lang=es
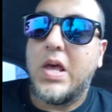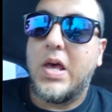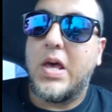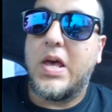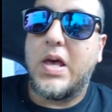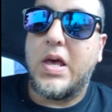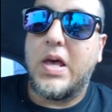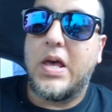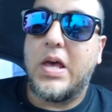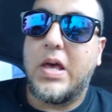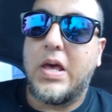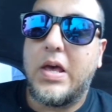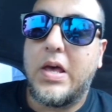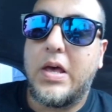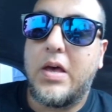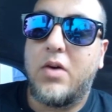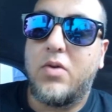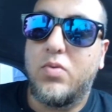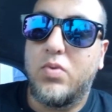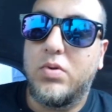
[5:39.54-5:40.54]

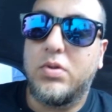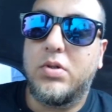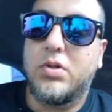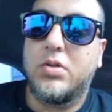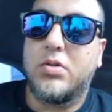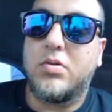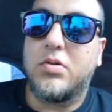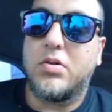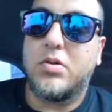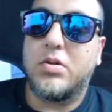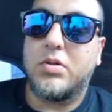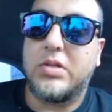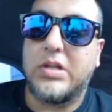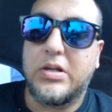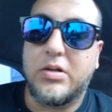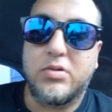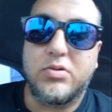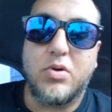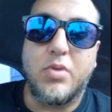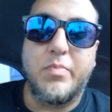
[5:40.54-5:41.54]
eh, uno
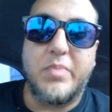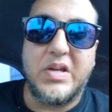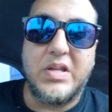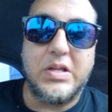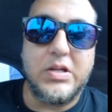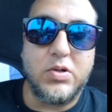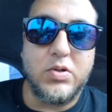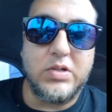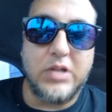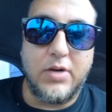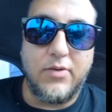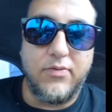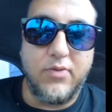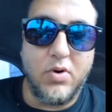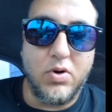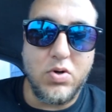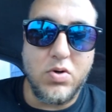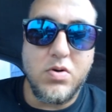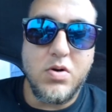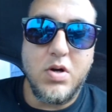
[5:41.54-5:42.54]
de los compañeros del
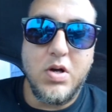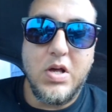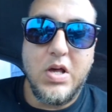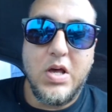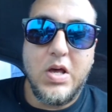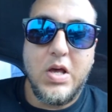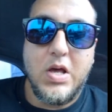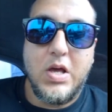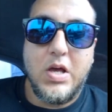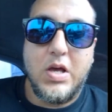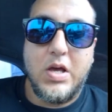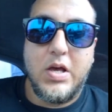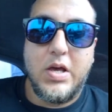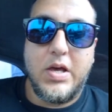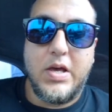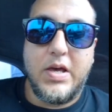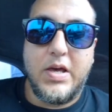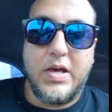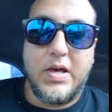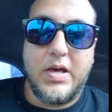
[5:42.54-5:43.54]
foro
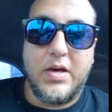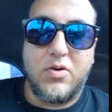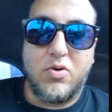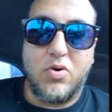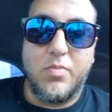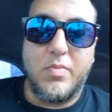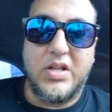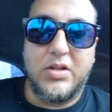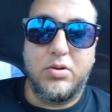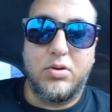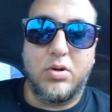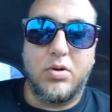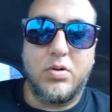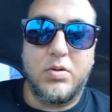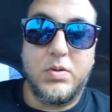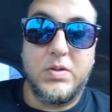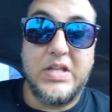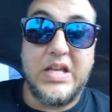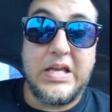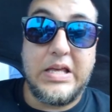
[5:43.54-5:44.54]

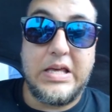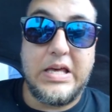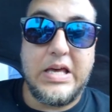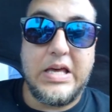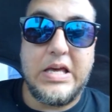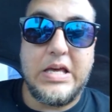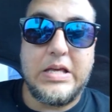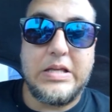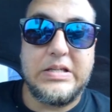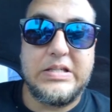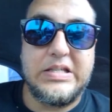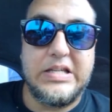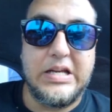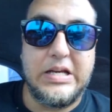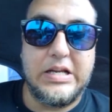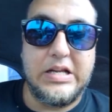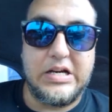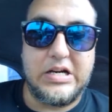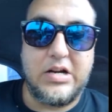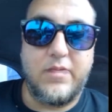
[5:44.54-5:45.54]
comentó de que se
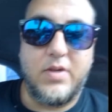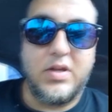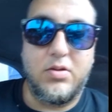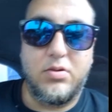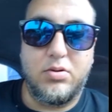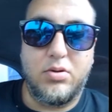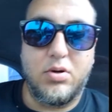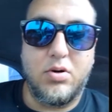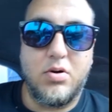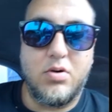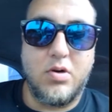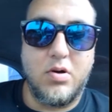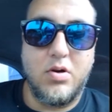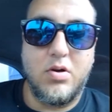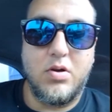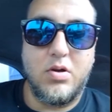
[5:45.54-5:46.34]
le reventó